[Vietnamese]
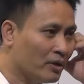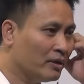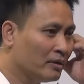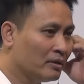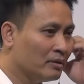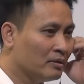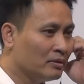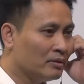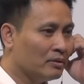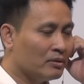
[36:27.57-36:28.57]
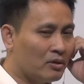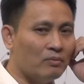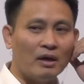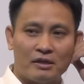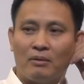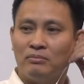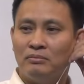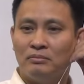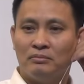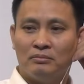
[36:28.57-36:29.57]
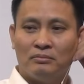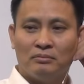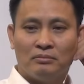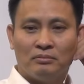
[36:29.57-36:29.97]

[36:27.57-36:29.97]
rằng tôi cũng ở trong